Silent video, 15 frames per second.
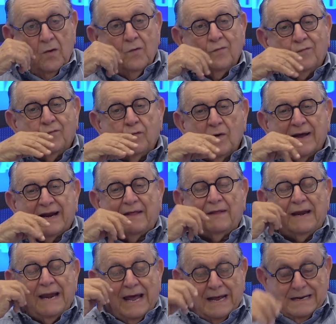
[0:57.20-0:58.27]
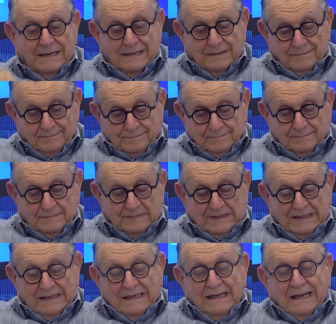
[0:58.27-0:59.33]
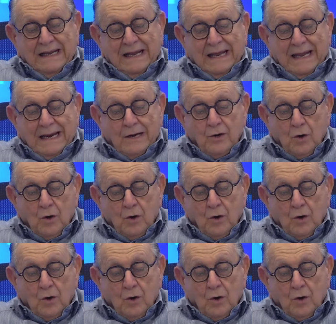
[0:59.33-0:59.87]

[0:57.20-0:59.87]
fuera del aire, él